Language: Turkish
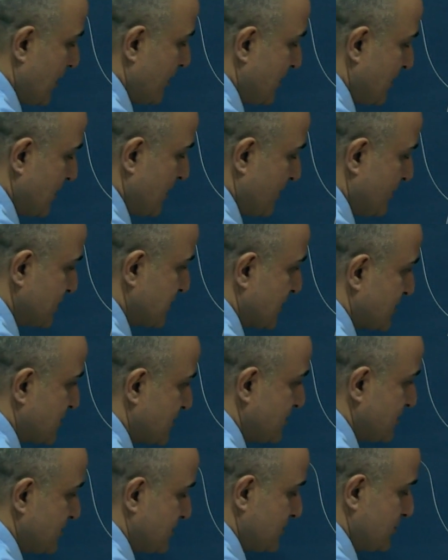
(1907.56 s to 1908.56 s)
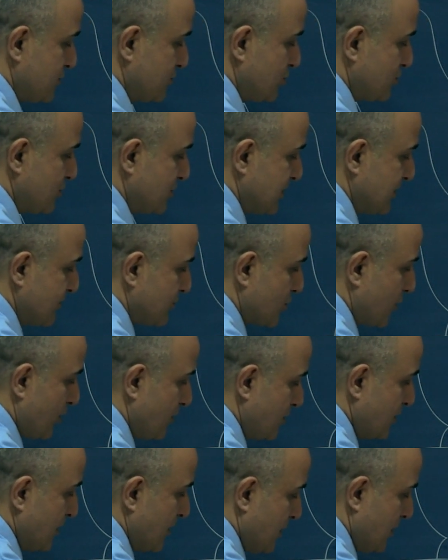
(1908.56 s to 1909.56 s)
Hemen ne yapacaksınız? 100
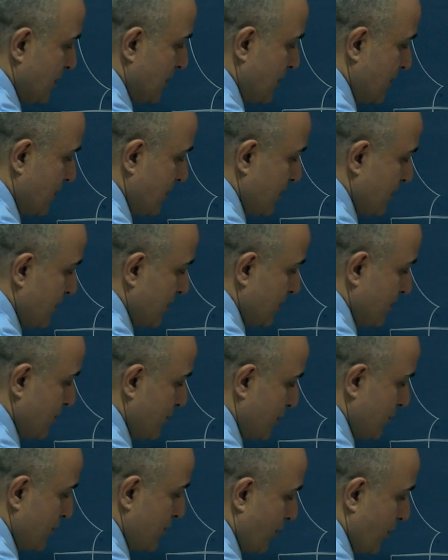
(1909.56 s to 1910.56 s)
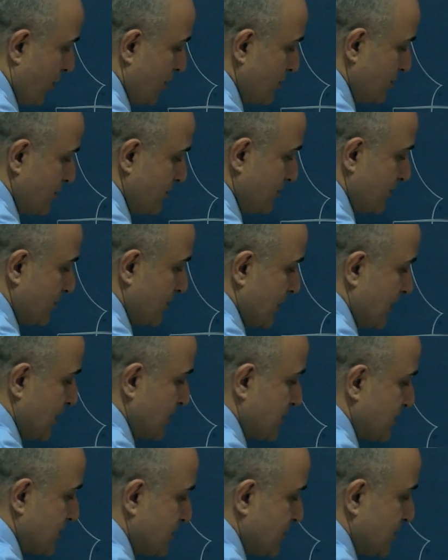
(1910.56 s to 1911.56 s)
Newton bölü 10
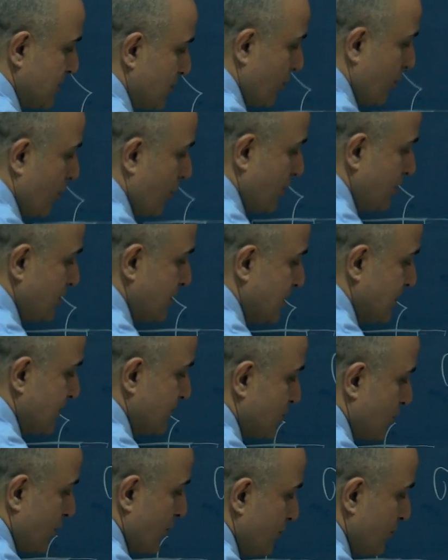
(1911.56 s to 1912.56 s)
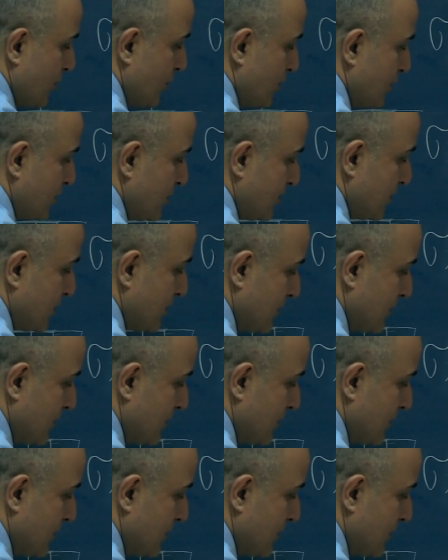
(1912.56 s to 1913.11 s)
eşittir 10 Newton bölü